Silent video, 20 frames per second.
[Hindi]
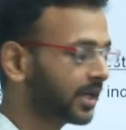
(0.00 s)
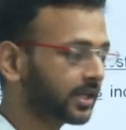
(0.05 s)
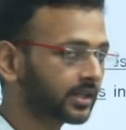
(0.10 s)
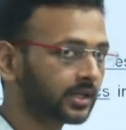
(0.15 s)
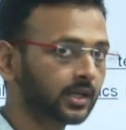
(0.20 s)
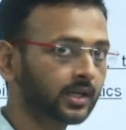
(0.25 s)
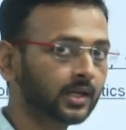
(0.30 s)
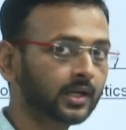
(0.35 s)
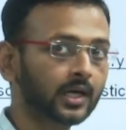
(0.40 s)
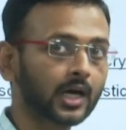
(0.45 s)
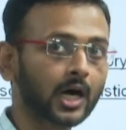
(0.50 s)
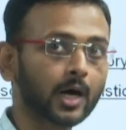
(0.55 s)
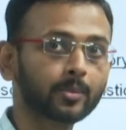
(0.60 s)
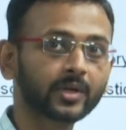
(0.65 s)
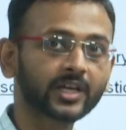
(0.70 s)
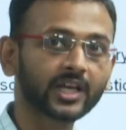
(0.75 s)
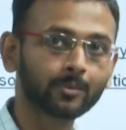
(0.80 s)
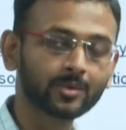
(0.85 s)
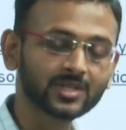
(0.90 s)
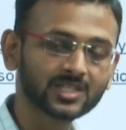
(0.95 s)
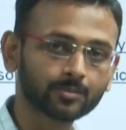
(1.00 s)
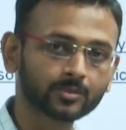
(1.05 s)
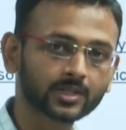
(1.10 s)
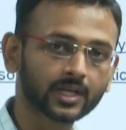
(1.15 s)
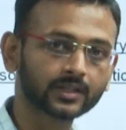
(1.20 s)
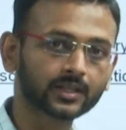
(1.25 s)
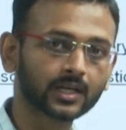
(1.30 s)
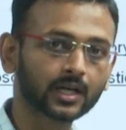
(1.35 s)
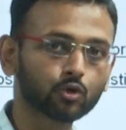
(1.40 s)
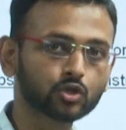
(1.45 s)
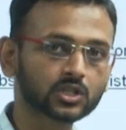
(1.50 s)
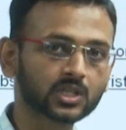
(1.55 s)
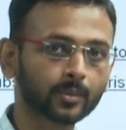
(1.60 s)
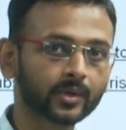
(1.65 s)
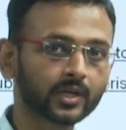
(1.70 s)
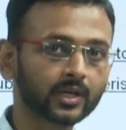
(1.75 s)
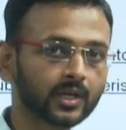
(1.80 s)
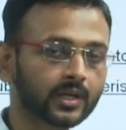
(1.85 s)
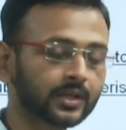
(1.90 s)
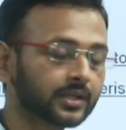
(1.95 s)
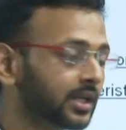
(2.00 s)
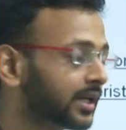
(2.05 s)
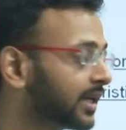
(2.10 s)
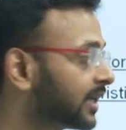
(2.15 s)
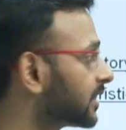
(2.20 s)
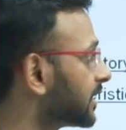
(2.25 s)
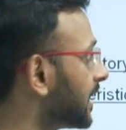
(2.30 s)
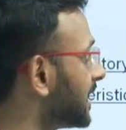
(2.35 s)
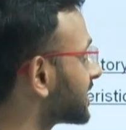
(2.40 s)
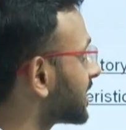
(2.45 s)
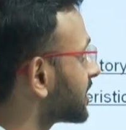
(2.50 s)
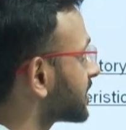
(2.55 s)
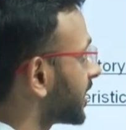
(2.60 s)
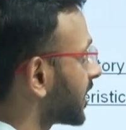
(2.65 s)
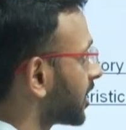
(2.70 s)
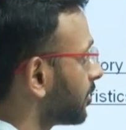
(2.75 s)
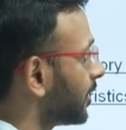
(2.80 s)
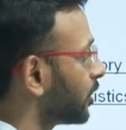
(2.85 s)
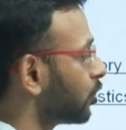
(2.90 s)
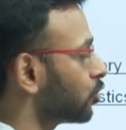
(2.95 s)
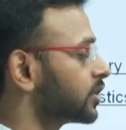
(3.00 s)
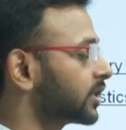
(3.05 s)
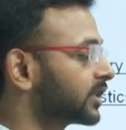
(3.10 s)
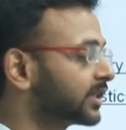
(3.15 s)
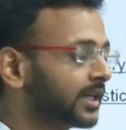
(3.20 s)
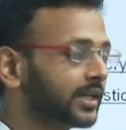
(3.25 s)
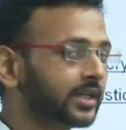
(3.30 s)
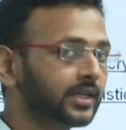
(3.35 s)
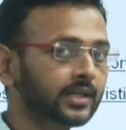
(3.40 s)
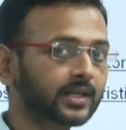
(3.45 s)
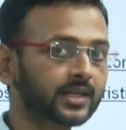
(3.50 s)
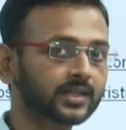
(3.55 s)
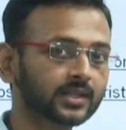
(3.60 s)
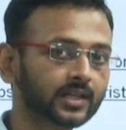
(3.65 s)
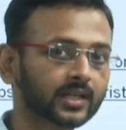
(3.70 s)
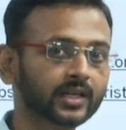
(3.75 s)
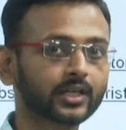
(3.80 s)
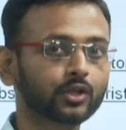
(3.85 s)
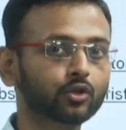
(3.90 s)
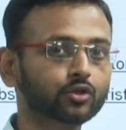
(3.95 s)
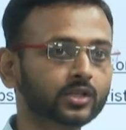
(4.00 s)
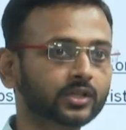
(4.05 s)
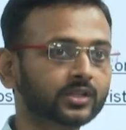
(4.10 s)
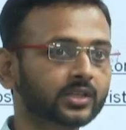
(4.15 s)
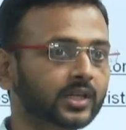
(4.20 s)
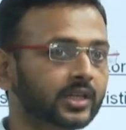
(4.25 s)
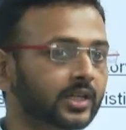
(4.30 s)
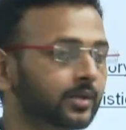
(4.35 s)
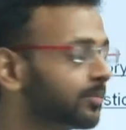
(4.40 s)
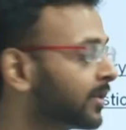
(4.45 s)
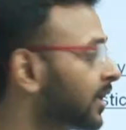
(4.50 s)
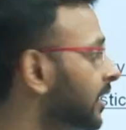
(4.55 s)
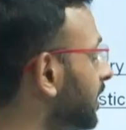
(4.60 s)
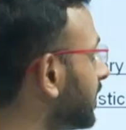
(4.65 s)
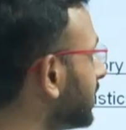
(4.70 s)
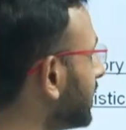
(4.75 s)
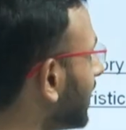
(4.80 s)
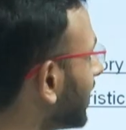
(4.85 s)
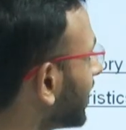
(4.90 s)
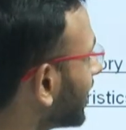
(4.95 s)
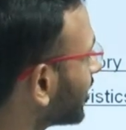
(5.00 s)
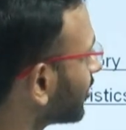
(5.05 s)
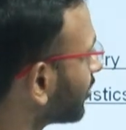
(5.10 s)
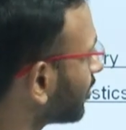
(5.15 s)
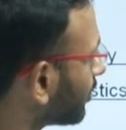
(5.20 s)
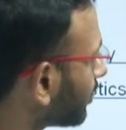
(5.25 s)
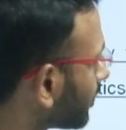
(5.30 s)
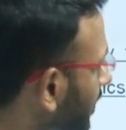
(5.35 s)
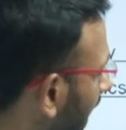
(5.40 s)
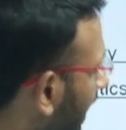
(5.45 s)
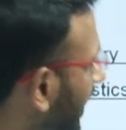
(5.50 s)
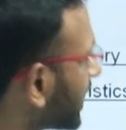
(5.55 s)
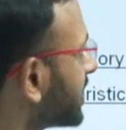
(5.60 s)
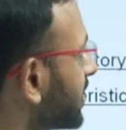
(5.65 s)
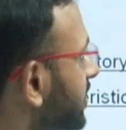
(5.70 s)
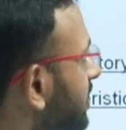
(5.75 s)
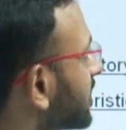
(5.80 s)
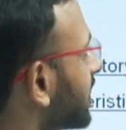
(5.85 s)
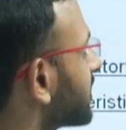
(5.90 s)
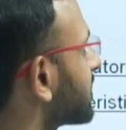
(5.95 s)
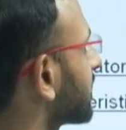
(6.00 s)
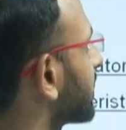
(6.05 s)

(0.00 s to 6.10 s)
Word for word: पढ़ा था हमने ये भी समझा था उस समय कि कितना इसका सेटलमेंट हो सकता है कितना नहीं हो सकता है या क्या क्या चेंजेस आ